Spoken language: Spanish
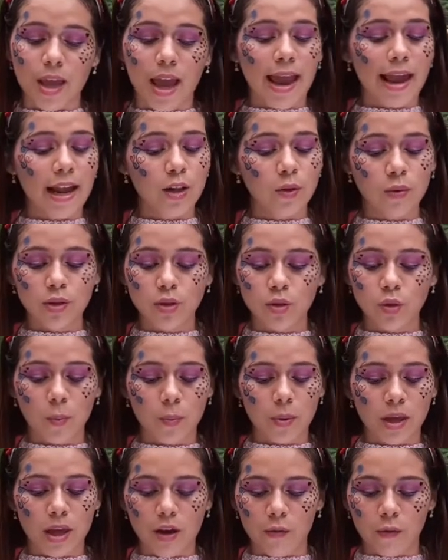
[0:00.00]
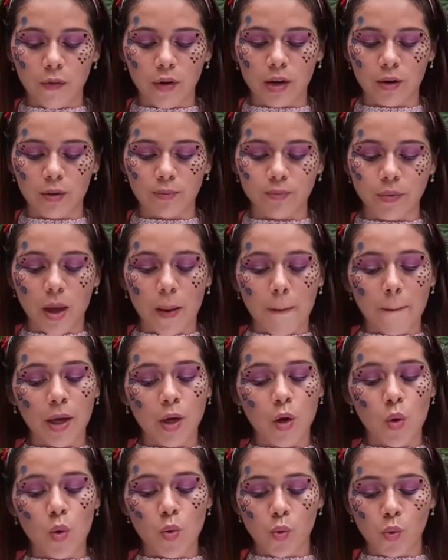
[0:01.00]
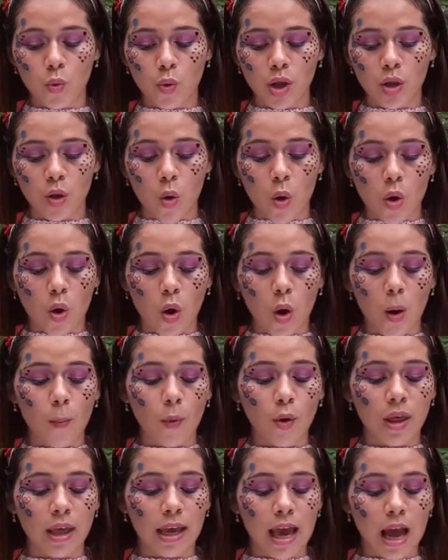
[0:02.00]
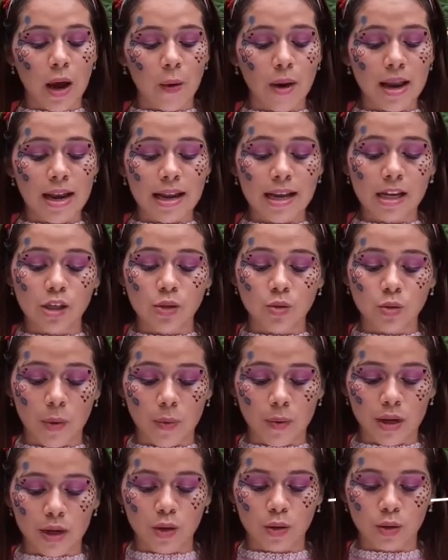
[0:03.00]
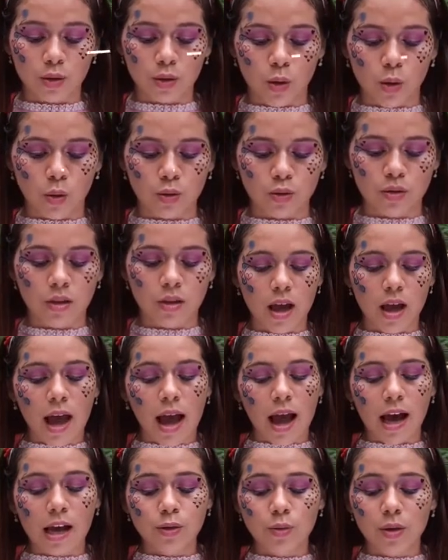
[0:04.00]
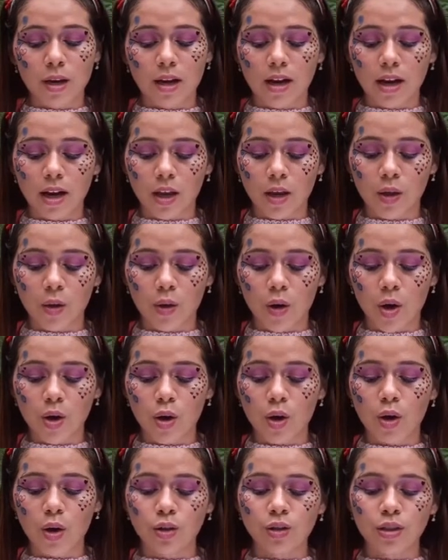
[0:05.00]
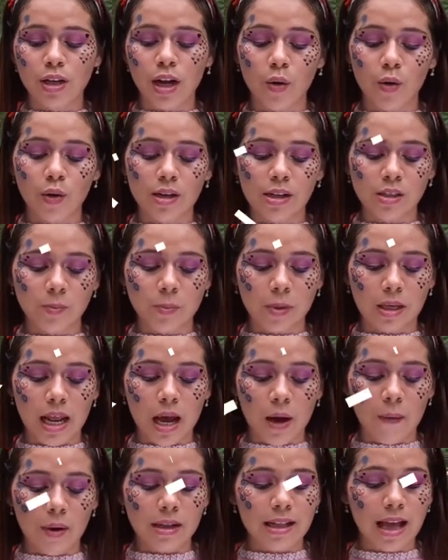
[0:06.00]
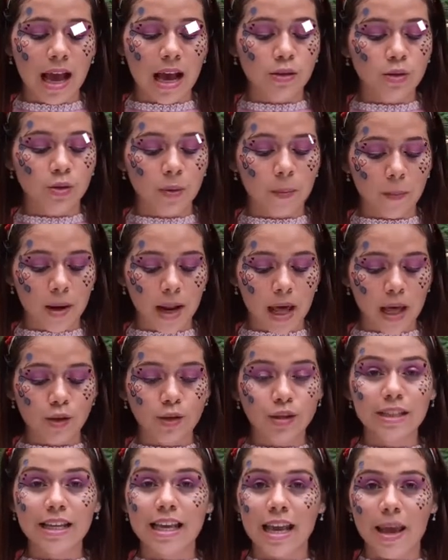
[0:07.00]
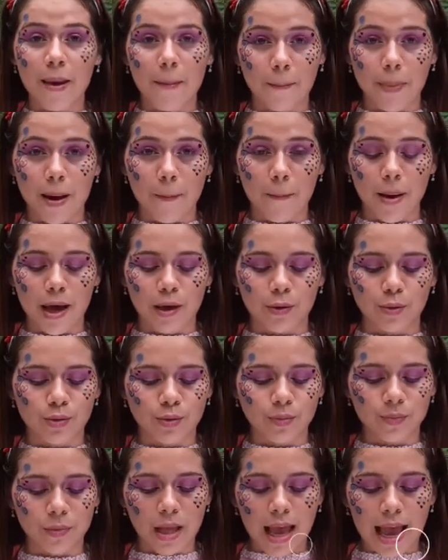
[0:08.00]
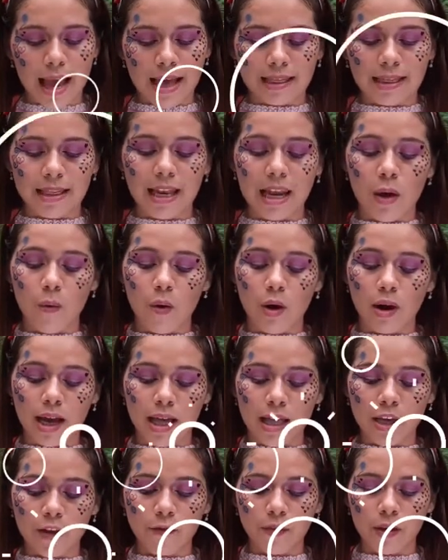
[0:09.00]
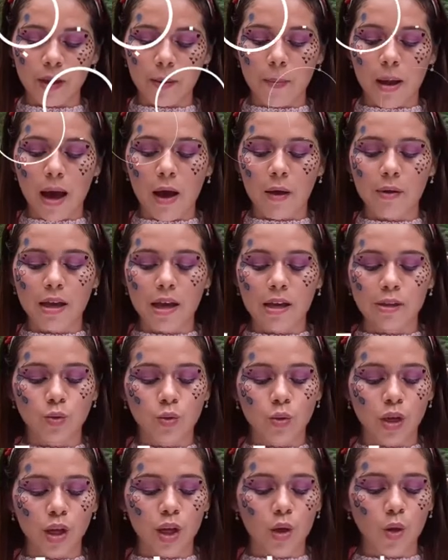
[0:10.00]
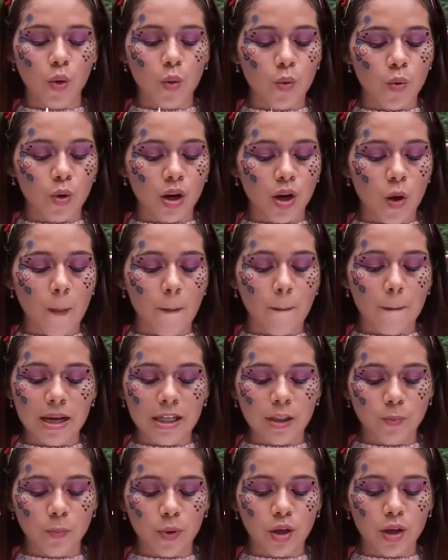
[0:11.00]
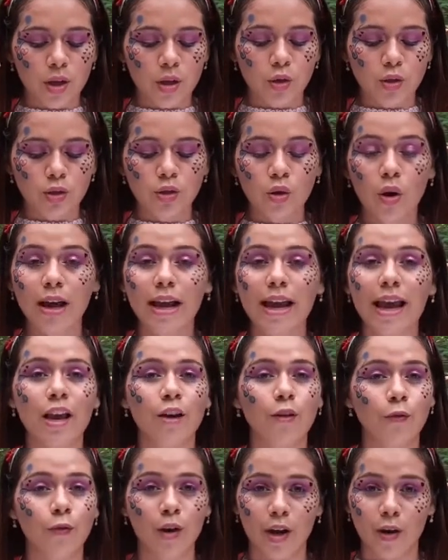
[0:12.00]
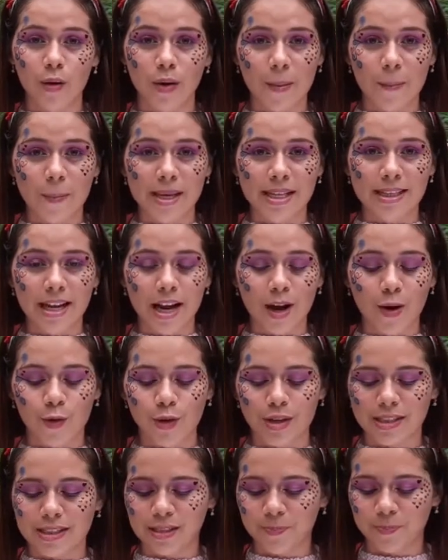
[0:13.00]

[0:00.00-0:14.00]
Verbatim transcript: Él no escupía fuego, pero un ruido como de agua le hizo abrir los ojos. A su alrededor los dragones miraban asombrados y empapados. De la boca de Pip había surgido un río más poderoso que el fuego de mil dragones.